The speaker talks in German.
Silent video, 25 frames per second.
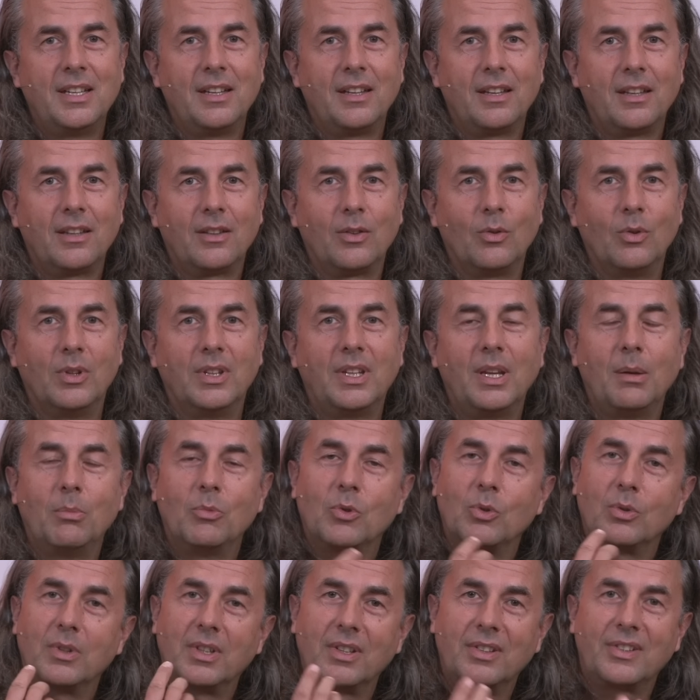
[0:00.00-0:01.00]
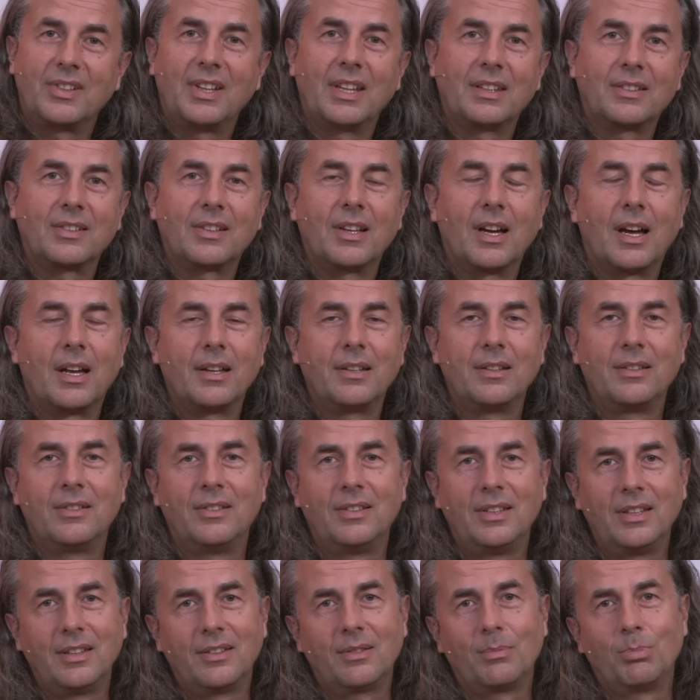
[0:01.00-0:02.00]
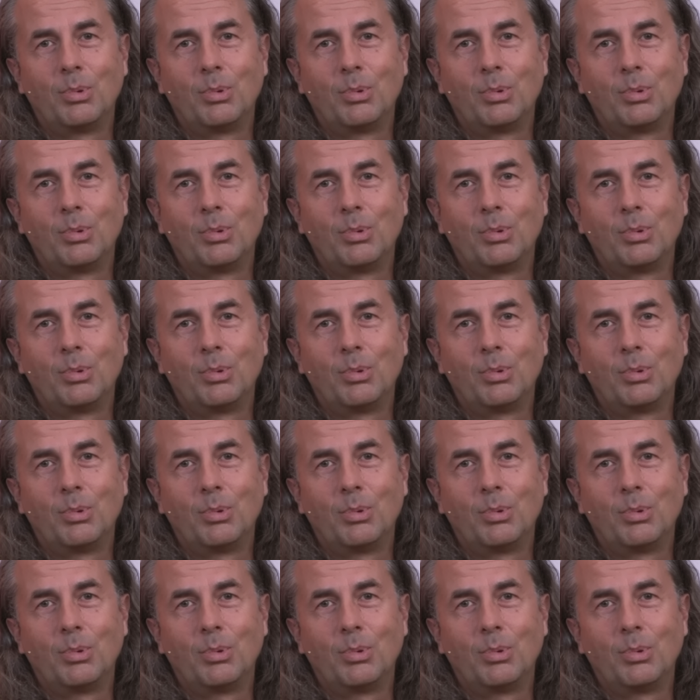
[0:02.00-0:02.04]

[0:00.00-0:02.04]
So indem du das jetzt gerade siehst